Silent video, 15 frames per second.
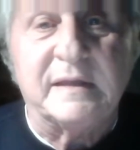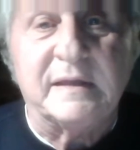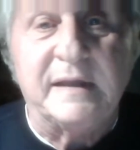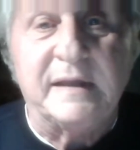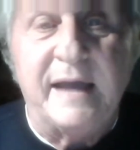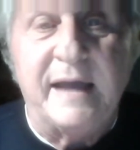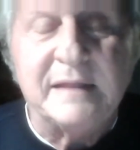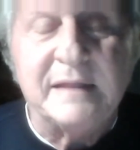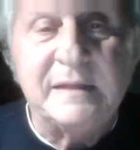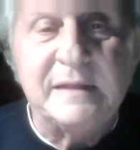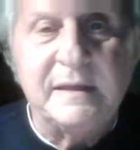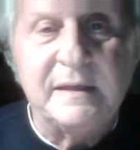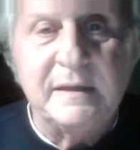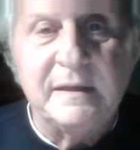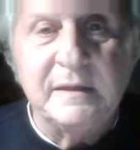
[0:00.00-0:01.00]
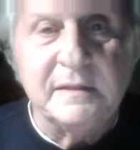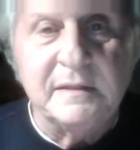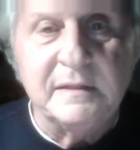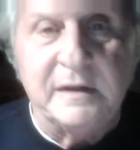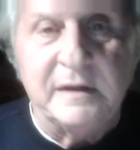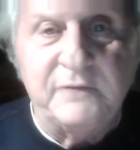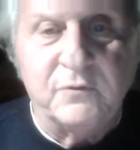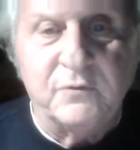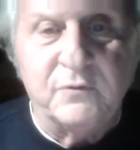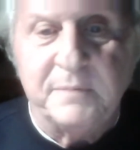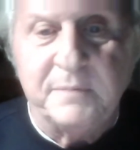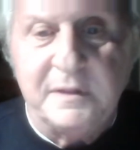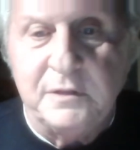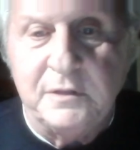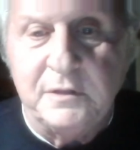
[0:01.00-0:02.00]
create dalla
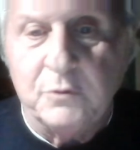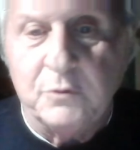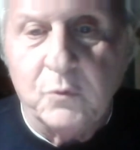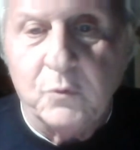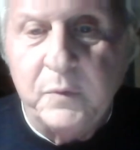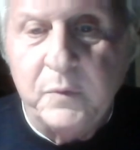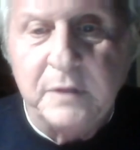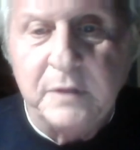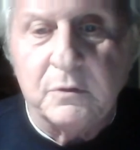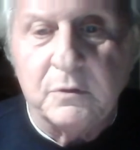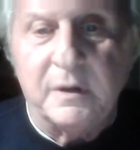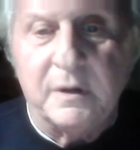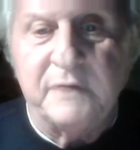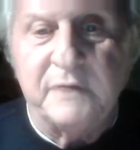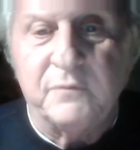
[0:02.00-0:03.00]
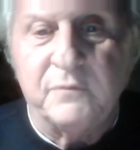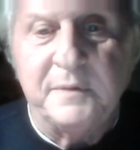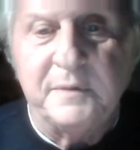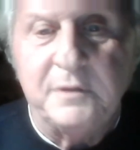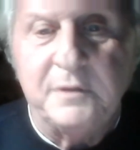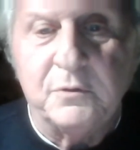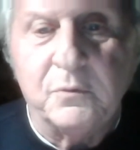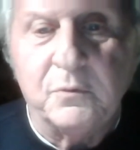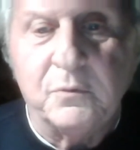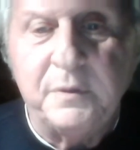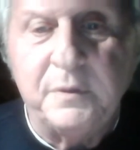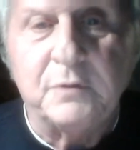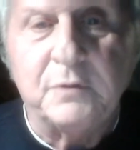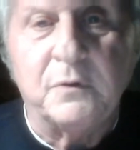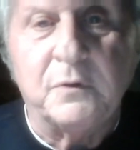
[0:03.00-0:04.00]
riforma del titolo quinto e la riforma del titolo
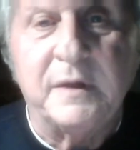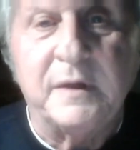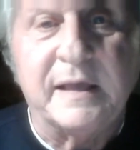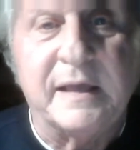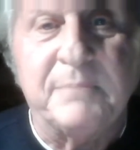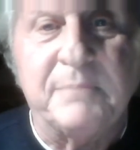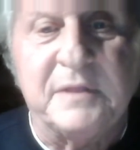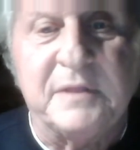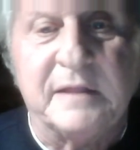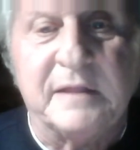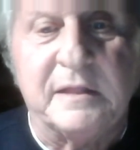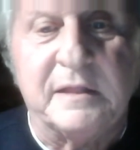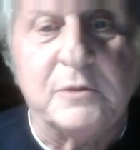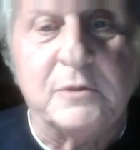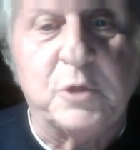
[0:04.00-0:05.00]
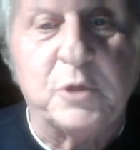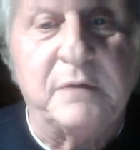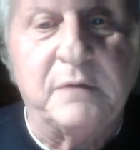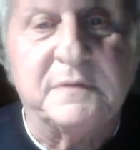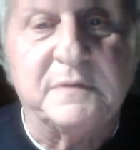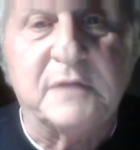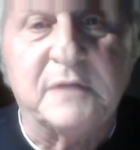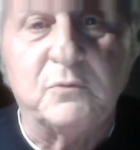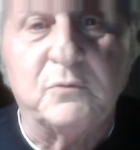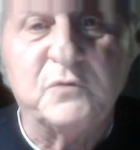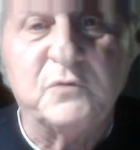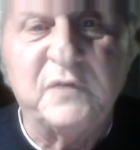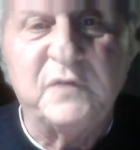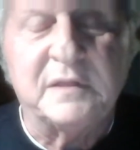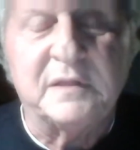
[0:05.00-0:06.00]
quinto non è capitata dal cielo, è stata
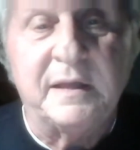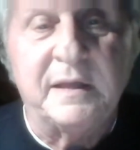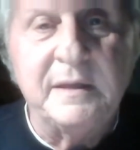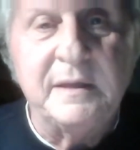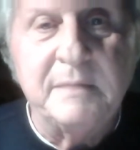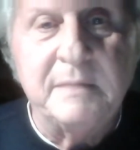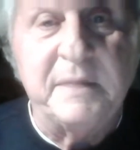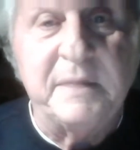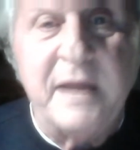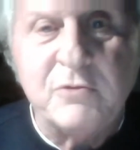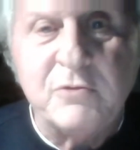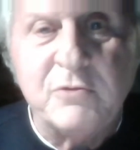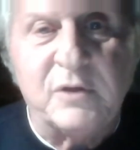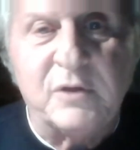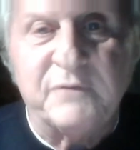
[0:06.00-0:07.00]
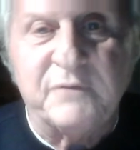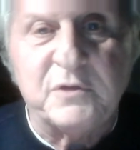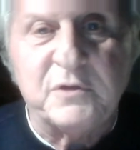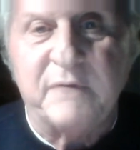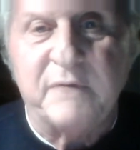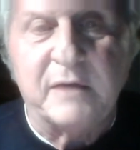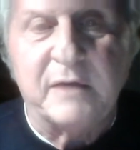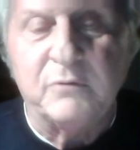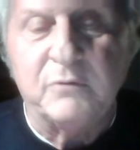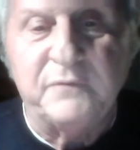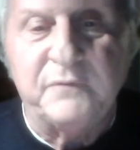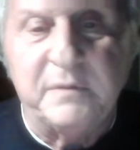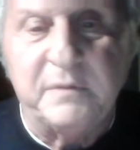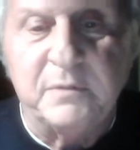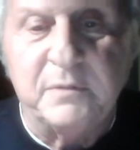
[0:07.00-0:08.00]
una scelta. Mariangela faceva anche un
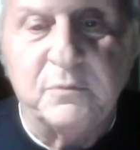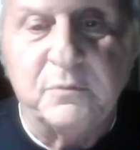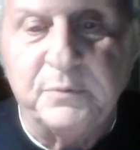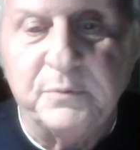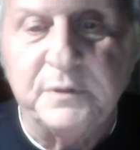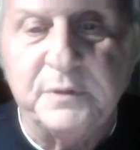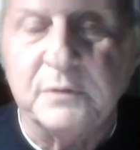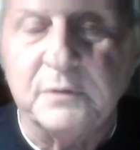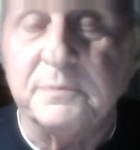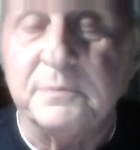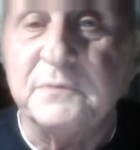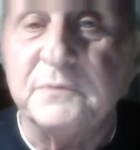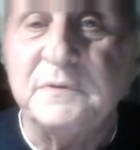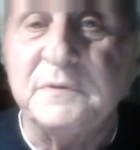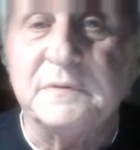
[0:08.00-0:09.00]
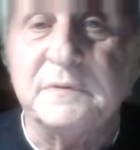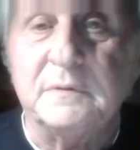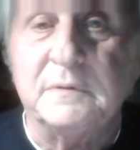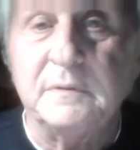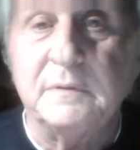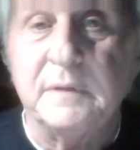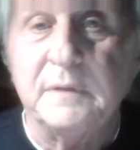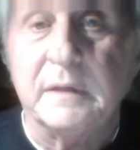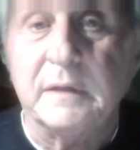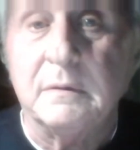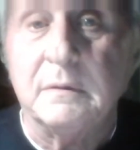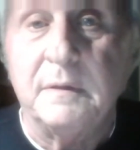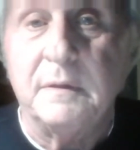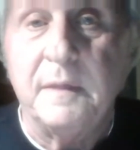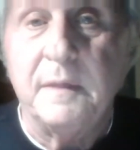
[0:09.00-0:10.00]
riferimento politico Per
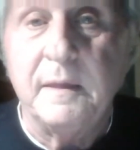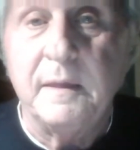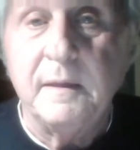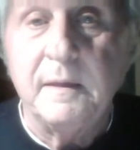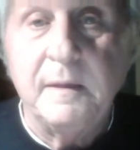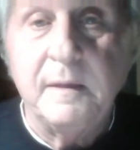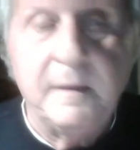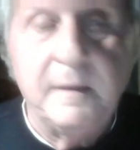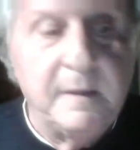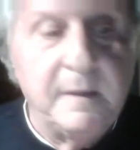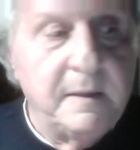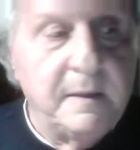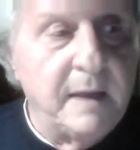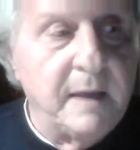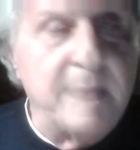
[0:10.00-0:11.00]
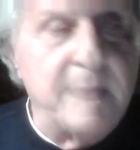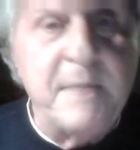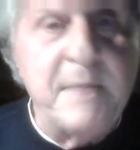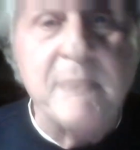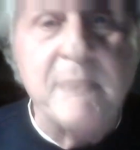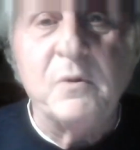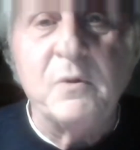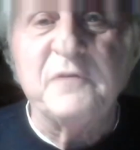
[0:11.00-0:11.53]
Ecco. Abbiamo una